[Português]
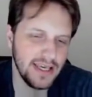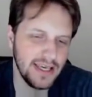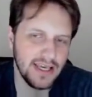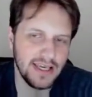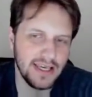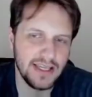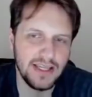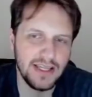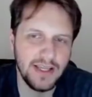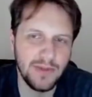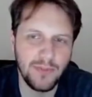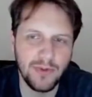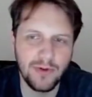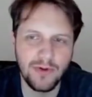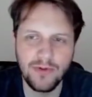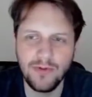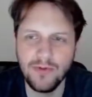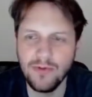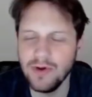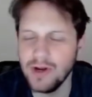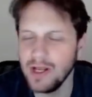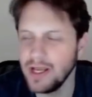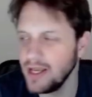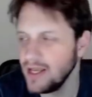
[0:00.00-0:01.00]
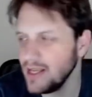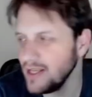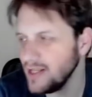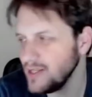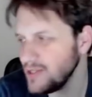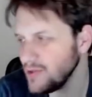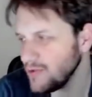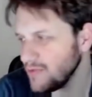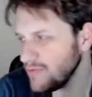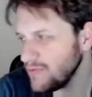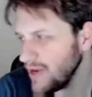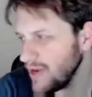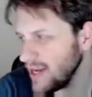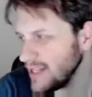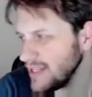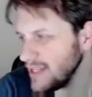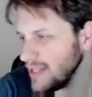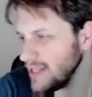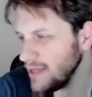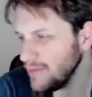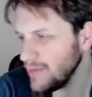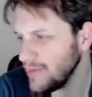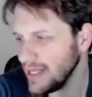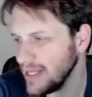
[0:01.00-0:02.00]
de procura, de oferta e
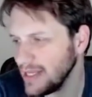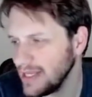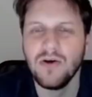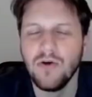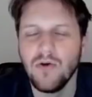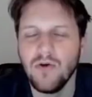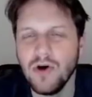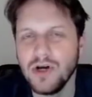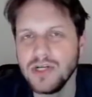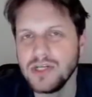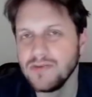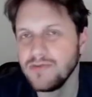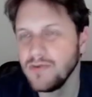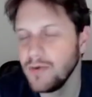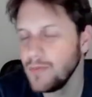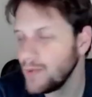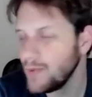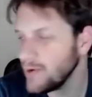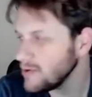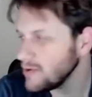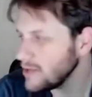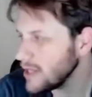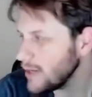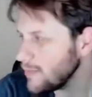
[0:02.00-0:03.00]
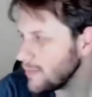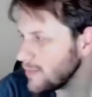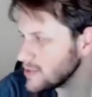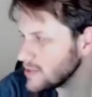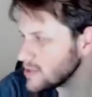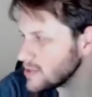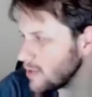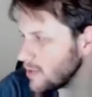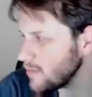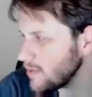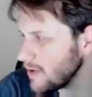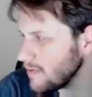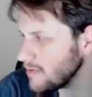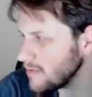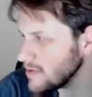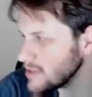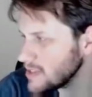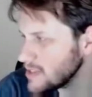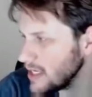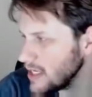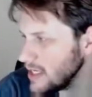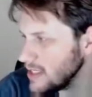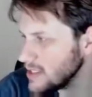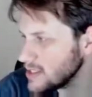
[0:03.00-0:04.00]
demanda. Hoje eu vou perguntar, pessoal, para
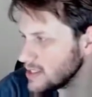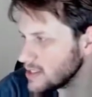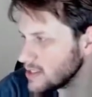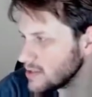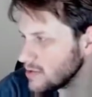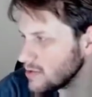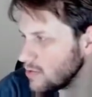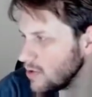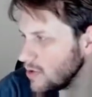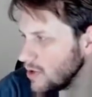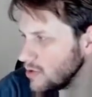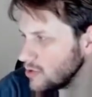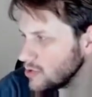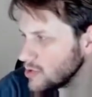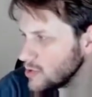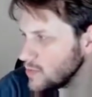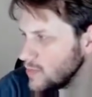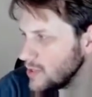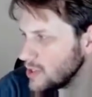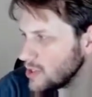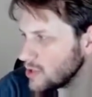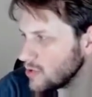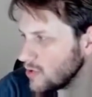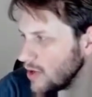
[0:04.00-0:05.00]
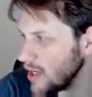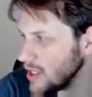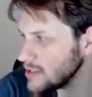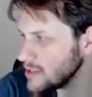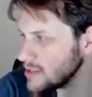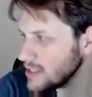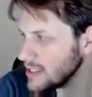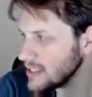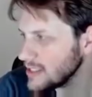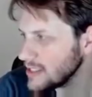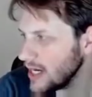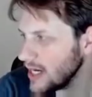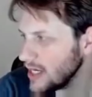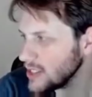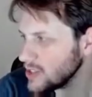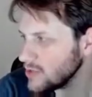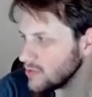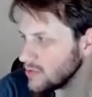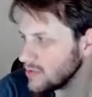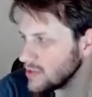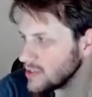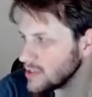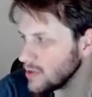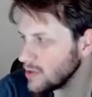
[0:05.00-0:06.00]
vocês quantos bitcoins vocês acham
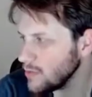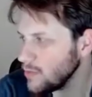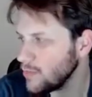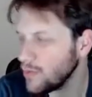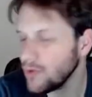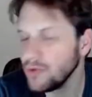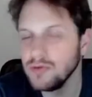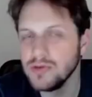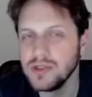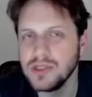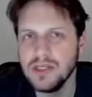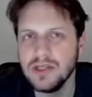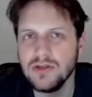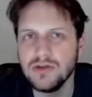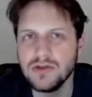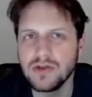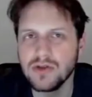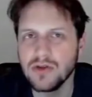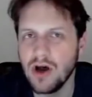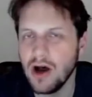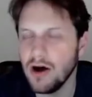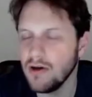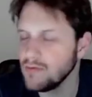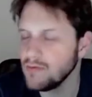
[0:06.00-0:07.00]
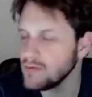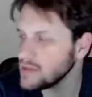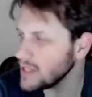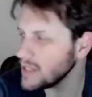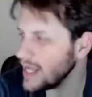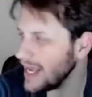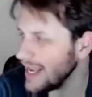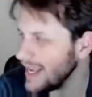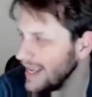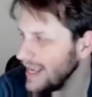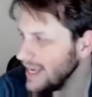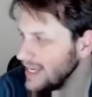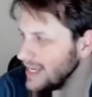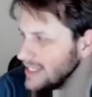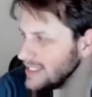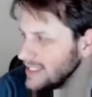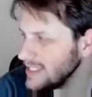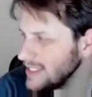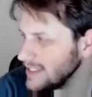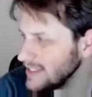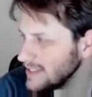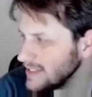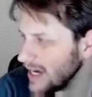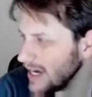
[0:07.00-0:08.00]
que são produzidos novos na rede
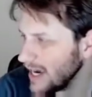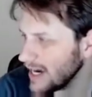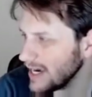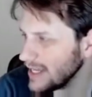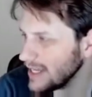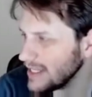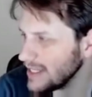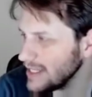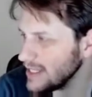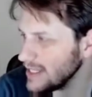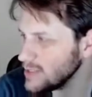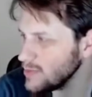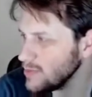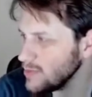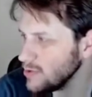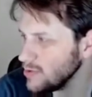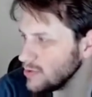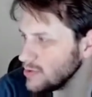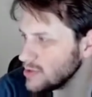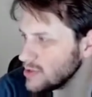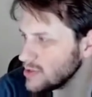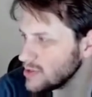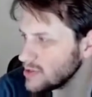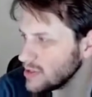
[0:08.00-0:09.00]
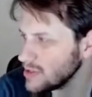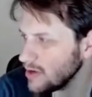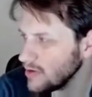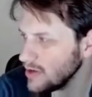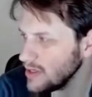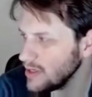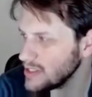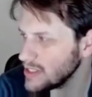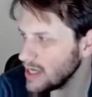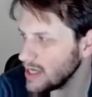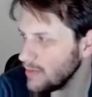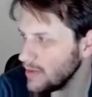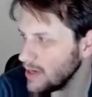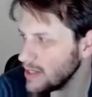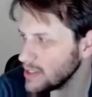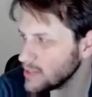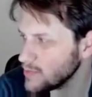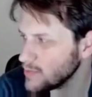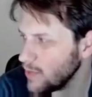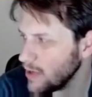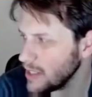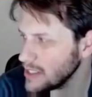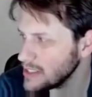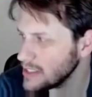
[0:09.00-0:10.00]
a cada 10 minutos. Alguém sabe a
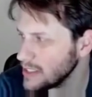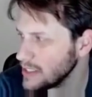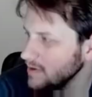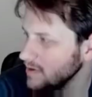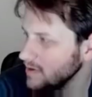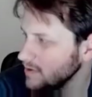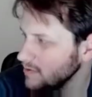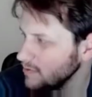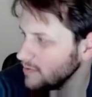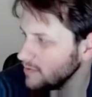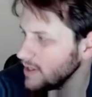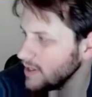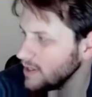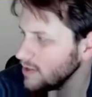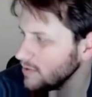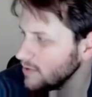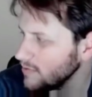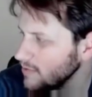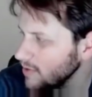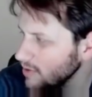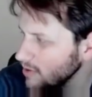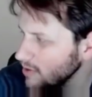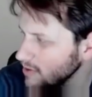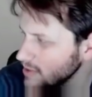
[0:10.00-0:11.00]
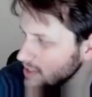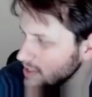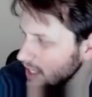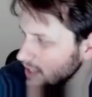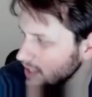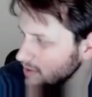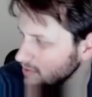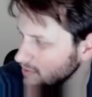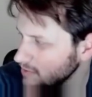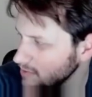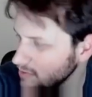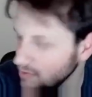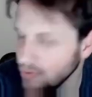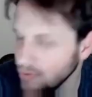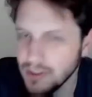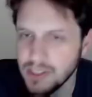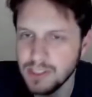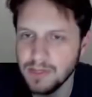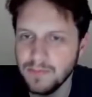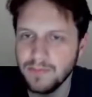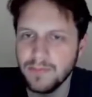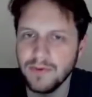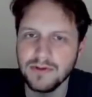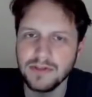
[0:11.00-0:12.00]
resposta? O Wendel falou certo.
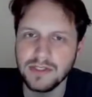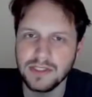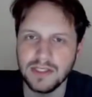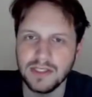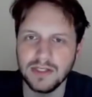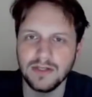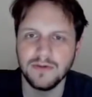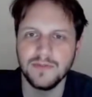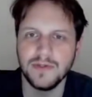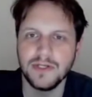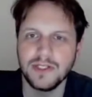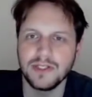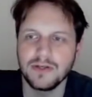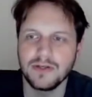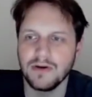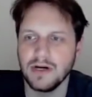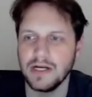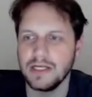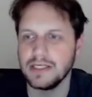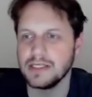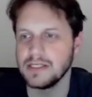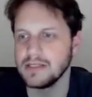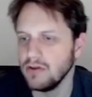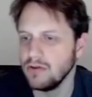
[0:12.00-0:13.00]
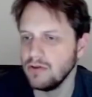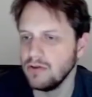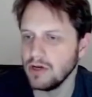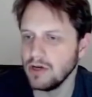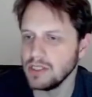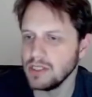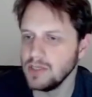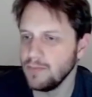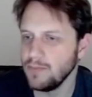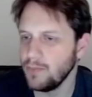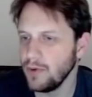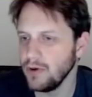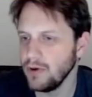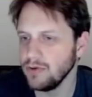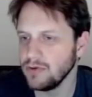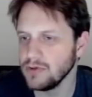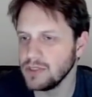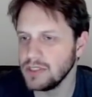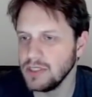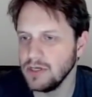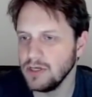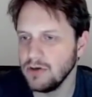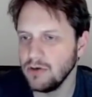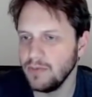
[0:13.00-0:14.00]
12.5 bitcoins.
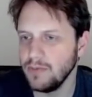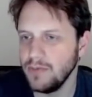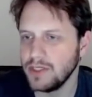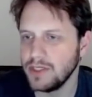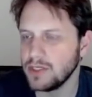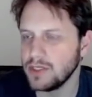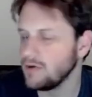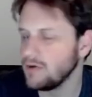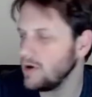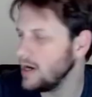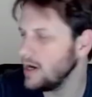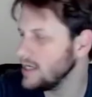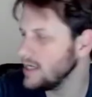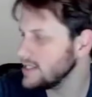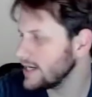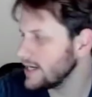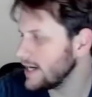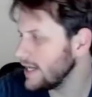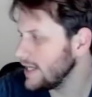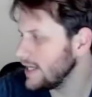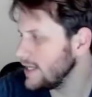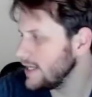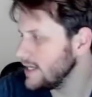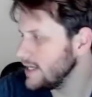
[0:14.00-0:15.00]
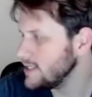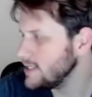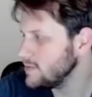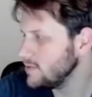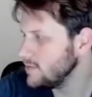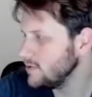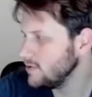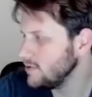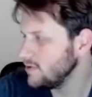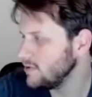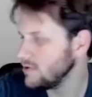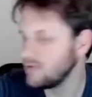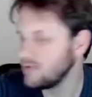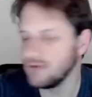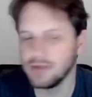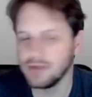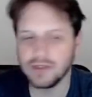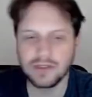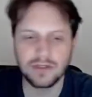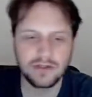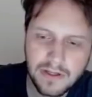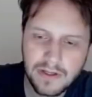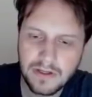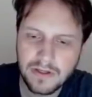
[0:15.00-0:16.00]
12.5 bitcoins a cada 10
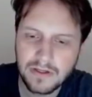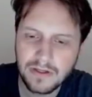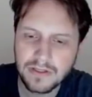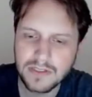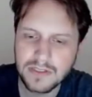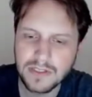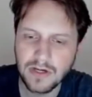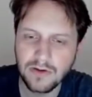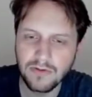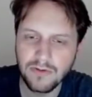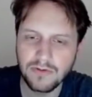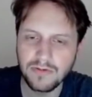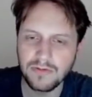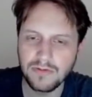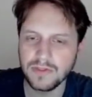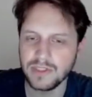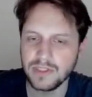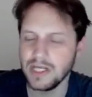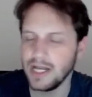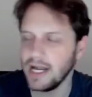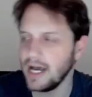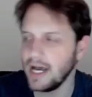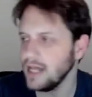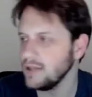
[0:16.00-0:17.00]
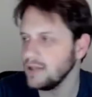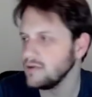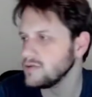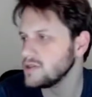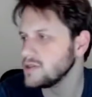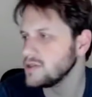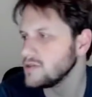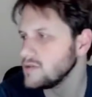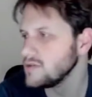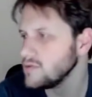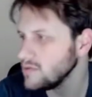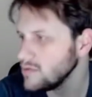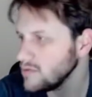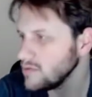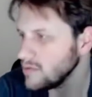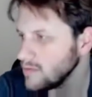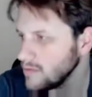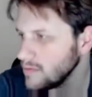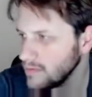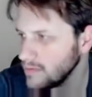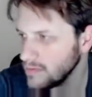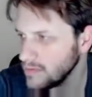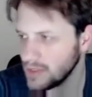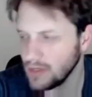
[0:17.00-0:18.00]
minutos são gerados
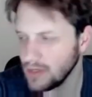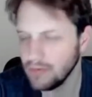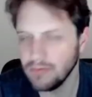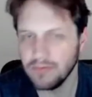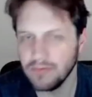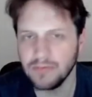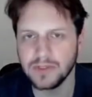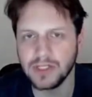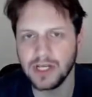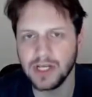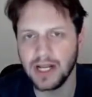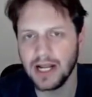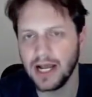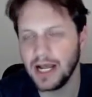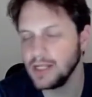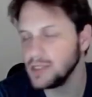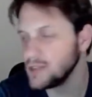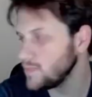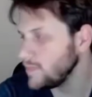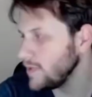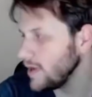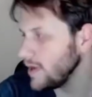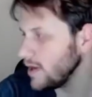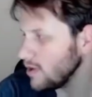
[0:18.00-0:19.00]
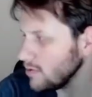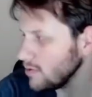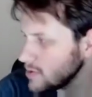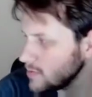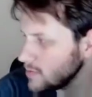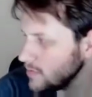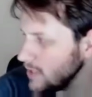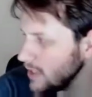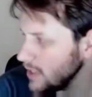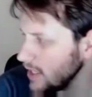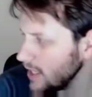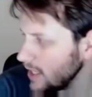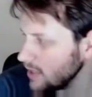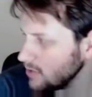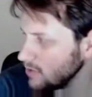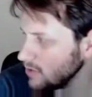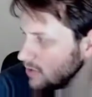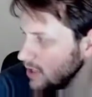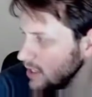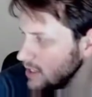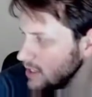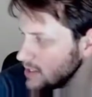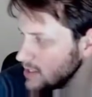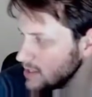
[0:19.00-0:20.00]
são gerados pelos
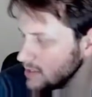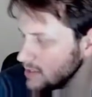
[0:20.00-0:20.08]
mineradores,